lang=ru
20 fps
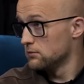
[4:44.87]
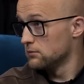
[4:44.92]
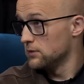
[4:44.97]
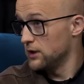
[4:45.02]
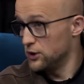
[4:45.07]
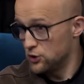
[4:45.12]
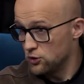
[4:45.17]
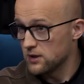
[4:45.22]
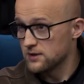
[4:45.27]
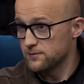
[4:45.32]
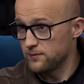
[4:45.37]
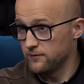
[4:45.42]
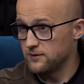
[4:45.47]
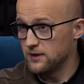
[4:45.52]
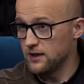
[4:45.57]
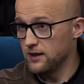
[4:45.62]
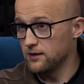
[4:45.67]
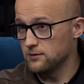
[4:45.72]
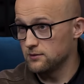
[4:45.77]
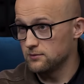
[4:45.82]
Еще раз
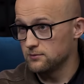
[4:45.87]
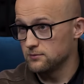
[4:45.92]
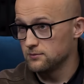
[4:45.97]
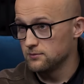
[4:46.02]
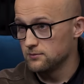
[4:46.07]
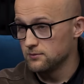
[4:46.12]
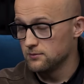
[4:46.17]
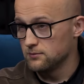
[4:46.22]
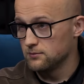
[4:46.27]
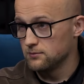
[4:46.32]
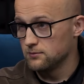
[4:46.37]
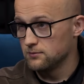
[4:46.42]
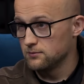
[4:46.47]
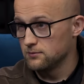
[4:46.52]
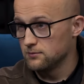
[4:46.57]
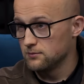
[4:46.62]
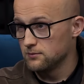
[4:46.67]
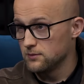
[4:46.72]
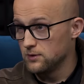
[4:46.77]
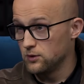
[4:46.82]
повтори это.
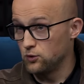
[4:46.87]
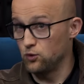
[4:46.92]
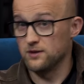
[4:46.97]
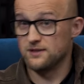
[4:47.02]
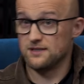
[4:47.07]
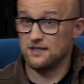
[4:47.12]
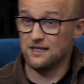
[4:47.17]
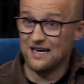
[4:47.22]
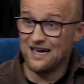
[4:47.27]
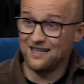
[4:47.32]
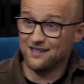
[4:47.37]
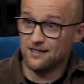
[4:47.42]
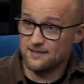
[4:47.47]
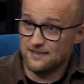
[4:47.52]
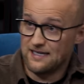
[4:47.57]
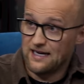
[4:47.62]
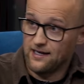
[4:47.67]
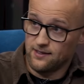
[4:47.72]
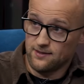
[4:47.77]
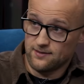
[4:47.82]
То есть я на
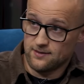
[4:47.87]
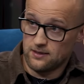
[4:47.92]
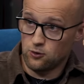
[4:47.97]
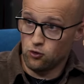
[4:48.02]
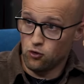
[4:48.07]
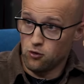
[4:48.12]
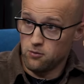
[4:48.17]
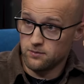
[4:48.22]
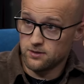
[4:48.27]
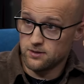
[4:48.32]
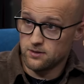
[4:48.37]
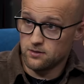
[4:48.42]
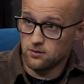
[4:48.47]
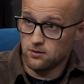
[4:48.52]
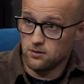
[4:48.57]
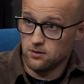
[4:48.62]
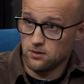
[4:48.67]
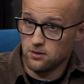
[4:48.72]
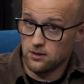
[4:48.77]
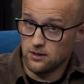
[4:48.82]
сайте знакомств,
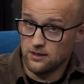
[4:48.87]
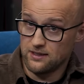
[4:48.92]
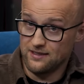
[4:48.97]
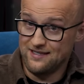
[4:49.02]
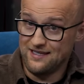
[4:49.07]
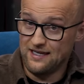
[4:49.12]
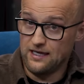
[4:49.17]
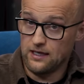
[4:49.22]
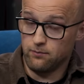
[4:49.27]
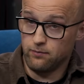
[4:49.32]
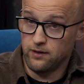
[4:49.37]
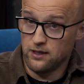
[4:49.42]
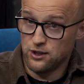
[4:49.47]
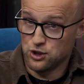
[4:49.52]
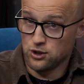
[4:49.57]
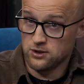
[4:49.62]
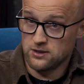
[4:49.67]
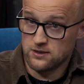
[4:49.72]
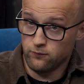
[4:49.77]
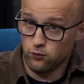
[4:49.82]
где
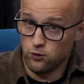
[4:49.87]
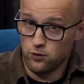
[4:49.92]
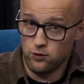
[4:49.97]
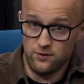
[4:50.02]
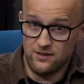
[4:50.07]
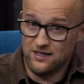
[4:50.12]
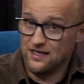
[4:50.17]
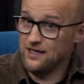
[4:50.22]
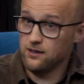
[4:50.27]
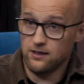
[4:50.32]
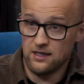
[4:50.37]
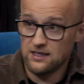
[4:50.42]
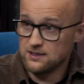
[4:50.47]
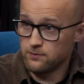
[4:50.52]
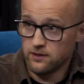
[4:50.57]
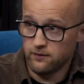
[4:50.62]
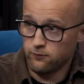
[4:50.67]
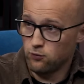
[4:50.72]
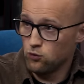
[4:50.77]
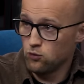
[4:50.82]
большинство людей не из
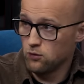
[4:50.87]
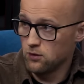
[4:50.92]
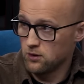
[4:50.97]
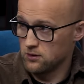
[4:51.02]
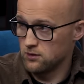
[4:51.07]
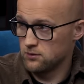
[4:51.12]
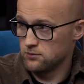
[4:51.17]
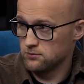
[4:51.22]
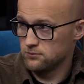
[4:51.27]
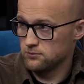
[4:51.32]
моего города.